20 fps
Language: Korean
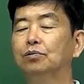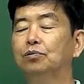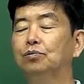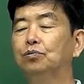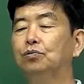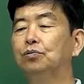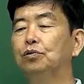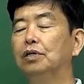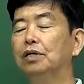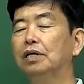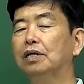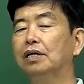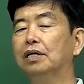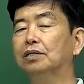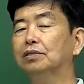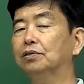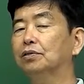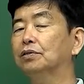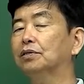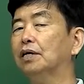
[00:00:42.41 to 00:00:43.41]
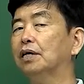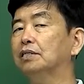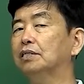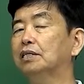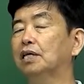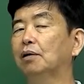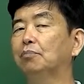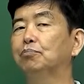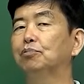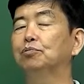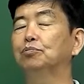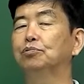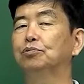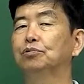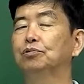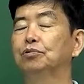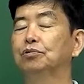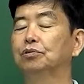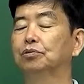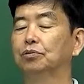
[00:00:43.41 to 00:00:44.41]
뒤에 가서 다시
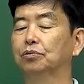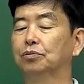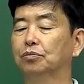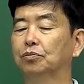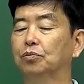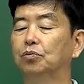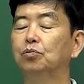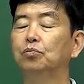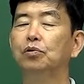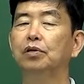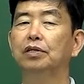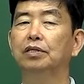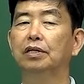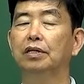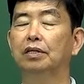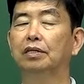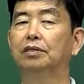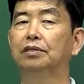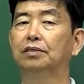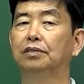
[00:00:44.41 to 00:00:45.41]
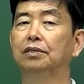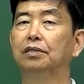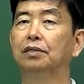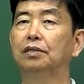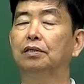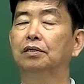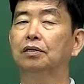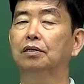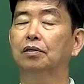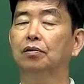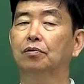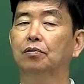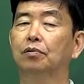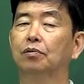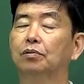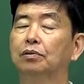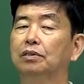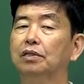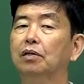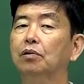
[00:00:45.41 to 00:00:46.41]
앞부분을 공부해야 되는 그런
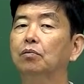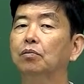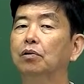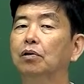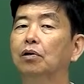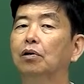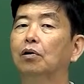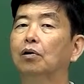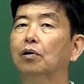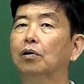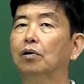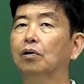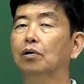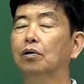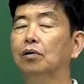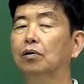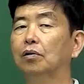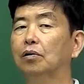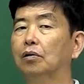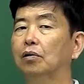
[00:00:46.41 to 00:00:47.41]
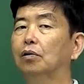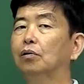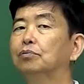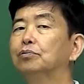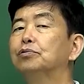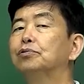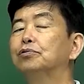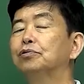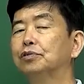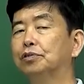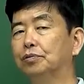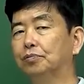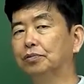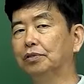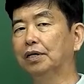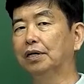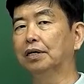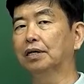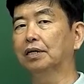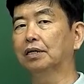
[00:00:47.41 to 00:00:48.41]
착오가 없을 수
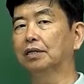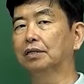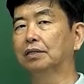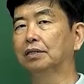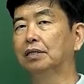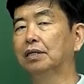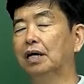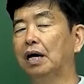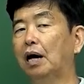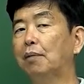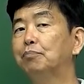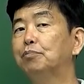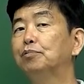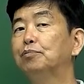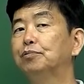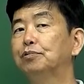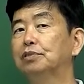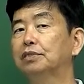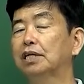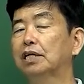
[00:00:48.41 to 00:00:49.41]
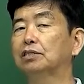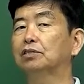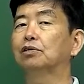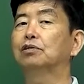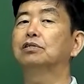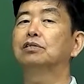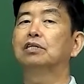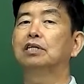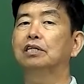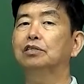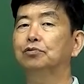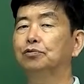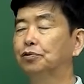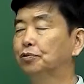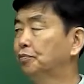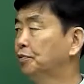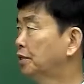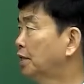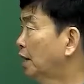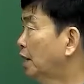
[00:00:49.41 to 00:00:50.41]
있습니다. 그러니까 앞부분을 잘 정리를 해
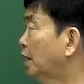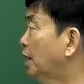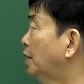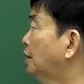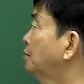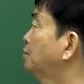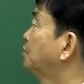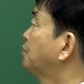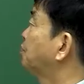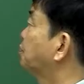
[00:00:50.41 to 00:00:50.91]
두십니다.